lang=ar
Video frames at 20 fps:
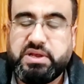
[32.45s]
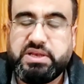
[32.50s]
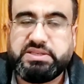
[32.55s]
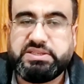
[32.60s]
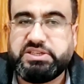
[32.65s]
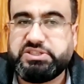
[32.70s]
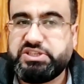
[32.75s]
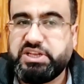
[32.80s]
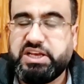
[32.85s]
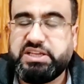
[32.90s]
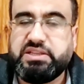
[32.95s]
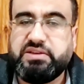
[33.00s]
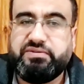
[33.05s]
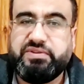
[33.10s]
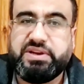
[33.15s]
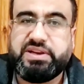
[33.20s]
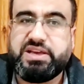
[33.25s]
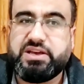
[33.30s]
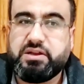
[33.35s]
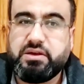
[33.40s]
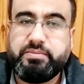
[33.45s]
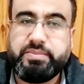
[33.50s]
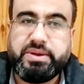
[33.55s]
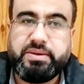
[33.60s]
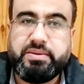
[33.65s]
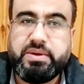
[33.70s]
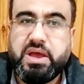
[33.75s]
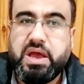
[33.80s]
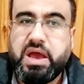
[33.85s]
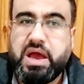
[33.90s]
سجل هدف
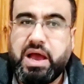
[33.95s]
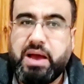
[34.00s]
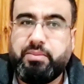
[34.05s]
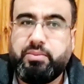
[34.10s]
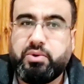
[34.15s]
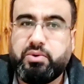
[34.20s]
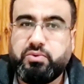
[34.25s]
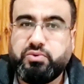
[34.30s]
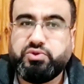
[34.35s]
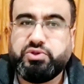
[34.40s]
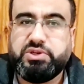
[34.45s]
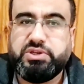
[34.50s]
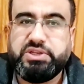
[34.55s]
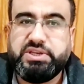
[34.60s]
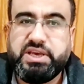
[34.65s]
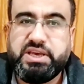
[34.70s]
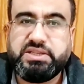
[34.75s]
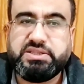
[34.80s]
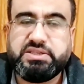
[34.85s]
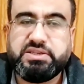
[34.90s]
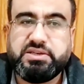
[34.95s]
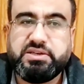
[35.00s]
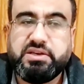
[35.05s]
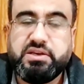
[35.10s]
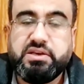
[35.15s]
الكرامي عمرو جنيات